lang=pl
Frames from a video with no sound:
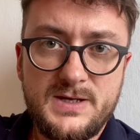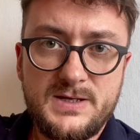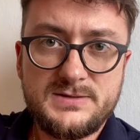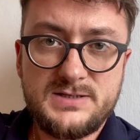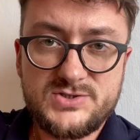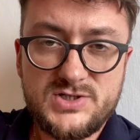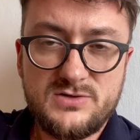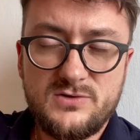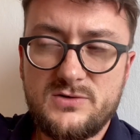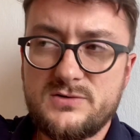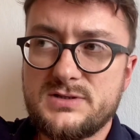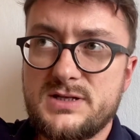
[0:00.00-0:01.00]

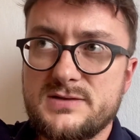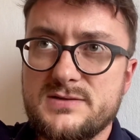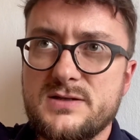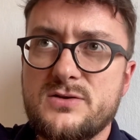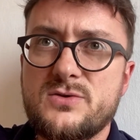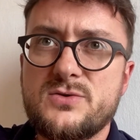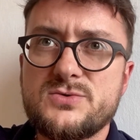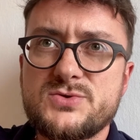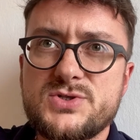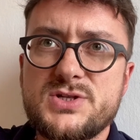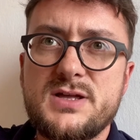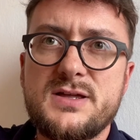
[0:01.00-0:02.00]
Dlaczego? Dlatego,
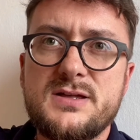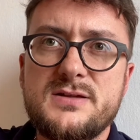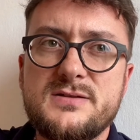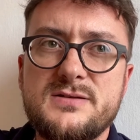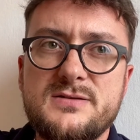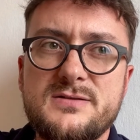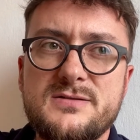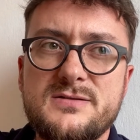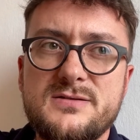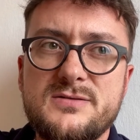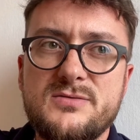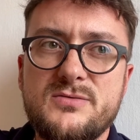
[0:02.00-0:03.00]
że
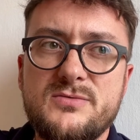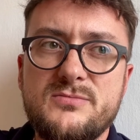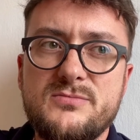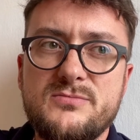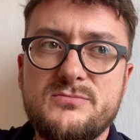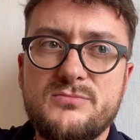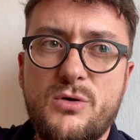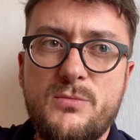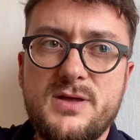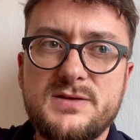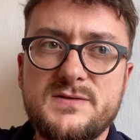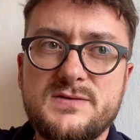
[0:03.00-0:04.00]
y,
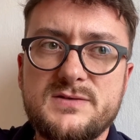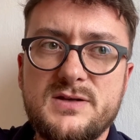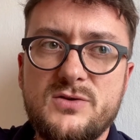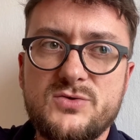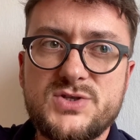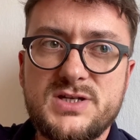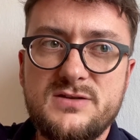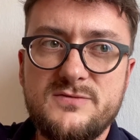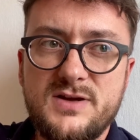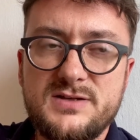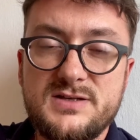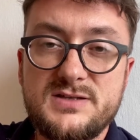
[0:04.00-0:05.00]
moment tego
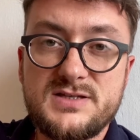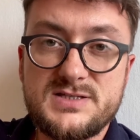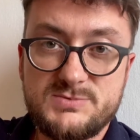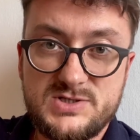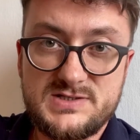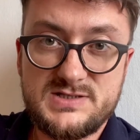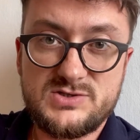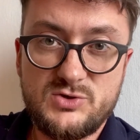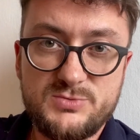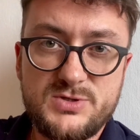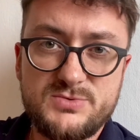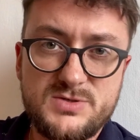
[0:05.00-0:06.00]
oczekiwania nie jest przez nas
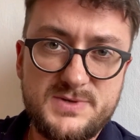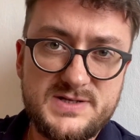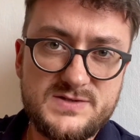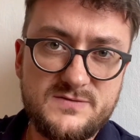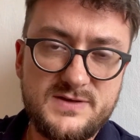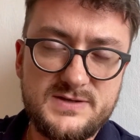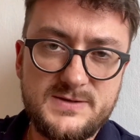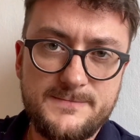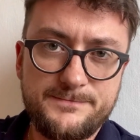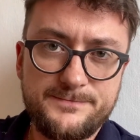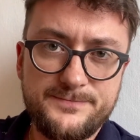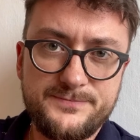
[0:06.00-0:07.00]
dobrze przepracowany.
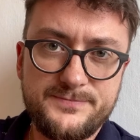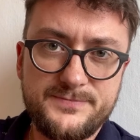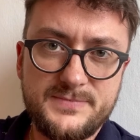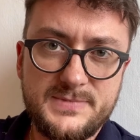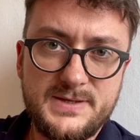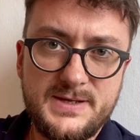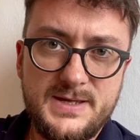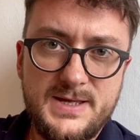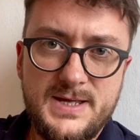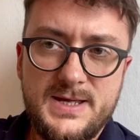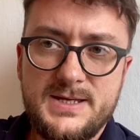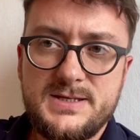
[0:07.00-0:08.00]

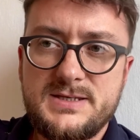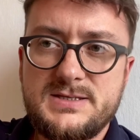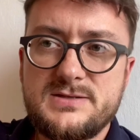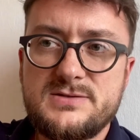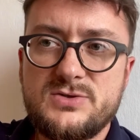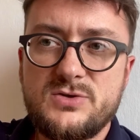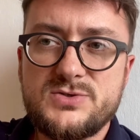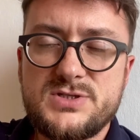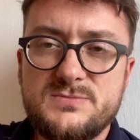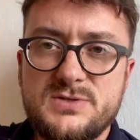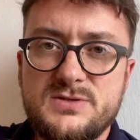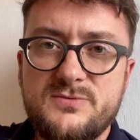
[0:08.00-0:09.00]
I kiedy
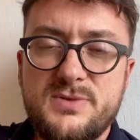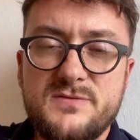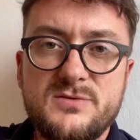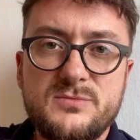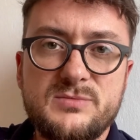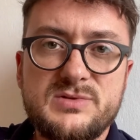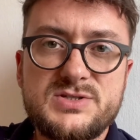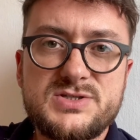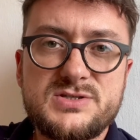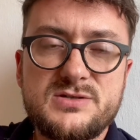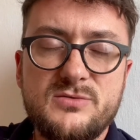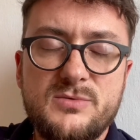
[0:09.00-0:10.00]
dochodzimy w pewnym
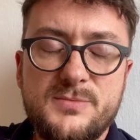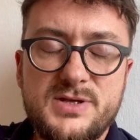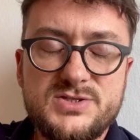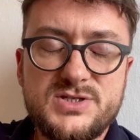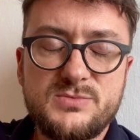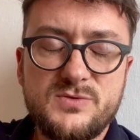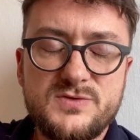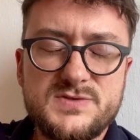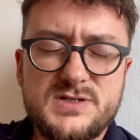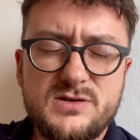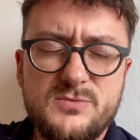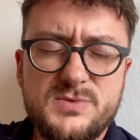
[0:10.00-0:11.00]
momencie, o momencie
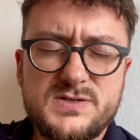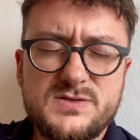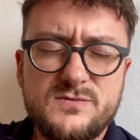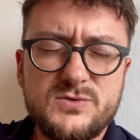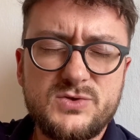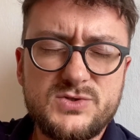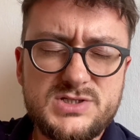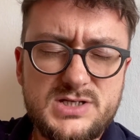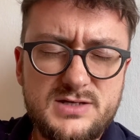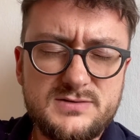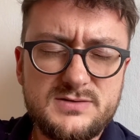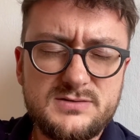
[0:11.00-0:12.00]
mówiąc tak obrazowo, do
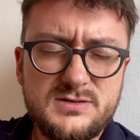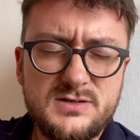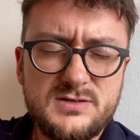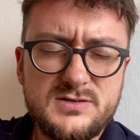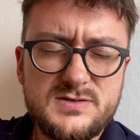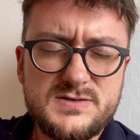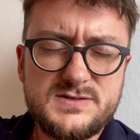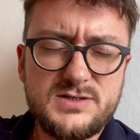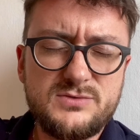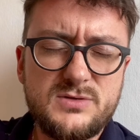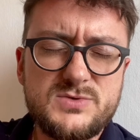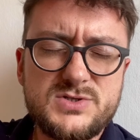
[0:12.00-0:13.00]
ściany,
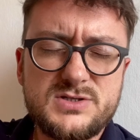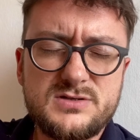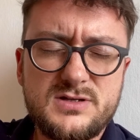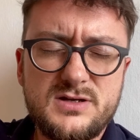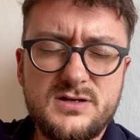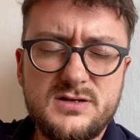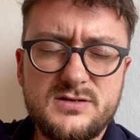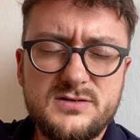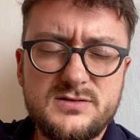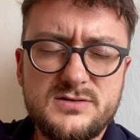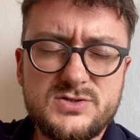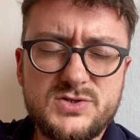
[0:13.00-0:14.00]
znajdujemy się na
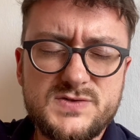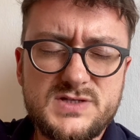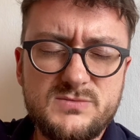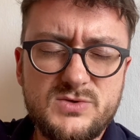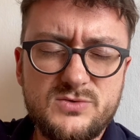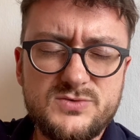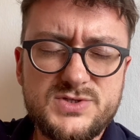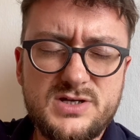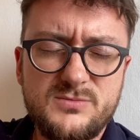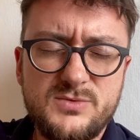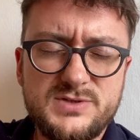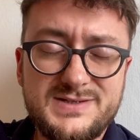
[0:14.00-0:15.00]
grząskim e, gruncie
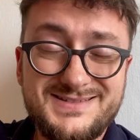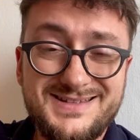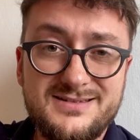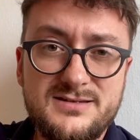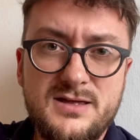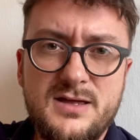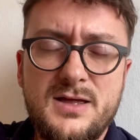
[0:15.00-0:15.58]
albo na dnie,